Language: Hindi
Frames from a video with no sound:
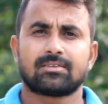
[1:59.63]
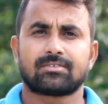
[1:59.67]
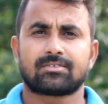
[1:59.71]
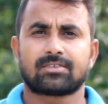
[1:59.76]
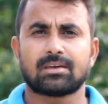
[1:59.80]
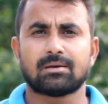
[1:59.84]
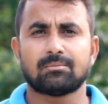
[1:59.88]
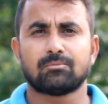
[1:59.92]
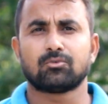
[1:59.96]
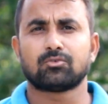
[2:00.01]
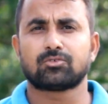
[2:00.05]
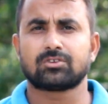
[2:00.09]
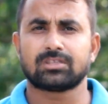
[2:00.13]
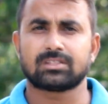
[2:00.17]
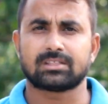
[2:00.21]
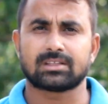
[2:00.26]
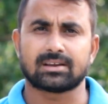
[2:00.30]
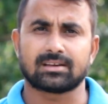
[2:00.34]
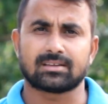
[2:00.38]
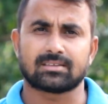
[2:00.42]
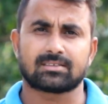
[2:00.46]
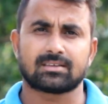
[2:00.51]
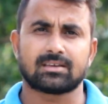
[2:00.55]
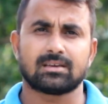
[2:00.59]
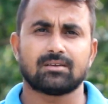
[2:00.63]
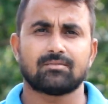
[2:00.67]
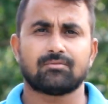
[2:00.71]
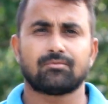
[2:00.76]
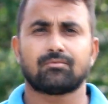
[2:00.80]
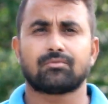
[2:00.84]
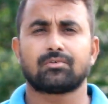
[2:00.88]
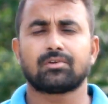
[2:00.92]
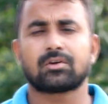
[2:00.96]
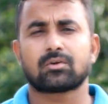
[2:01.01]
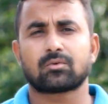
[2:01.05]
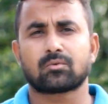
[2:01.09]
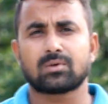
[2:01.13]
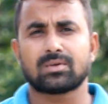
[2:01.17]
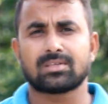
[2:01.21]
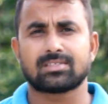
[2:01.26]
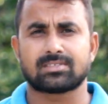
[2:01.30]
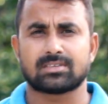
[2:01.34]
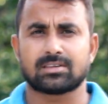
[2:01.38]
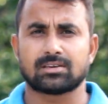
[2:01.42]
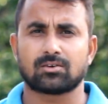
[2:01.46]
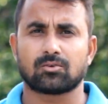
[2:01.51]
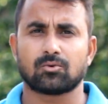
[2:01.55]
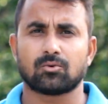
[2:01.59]
सेम उसी तरह से
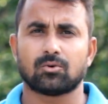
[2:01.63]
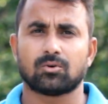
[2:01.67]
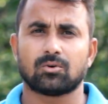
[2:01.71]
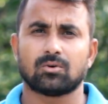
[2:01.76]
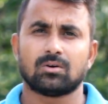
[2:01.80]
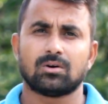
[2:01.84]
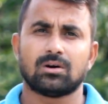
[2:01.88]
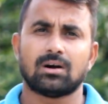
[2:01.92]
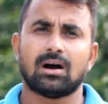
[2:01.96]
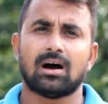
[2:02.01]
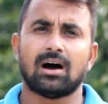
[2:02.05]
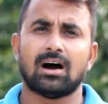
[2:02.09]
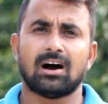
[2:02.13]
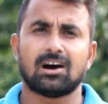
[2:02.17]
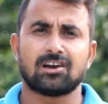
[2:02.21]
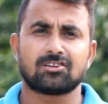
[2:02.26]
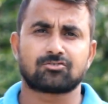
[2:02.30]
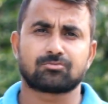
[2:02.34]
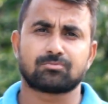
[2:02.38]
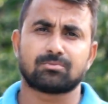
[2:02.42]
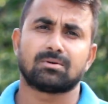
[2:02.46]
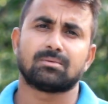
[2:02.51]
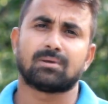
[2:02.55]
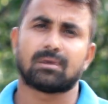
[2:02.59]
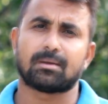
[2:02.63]
फ्रीक्वेंसी को हज में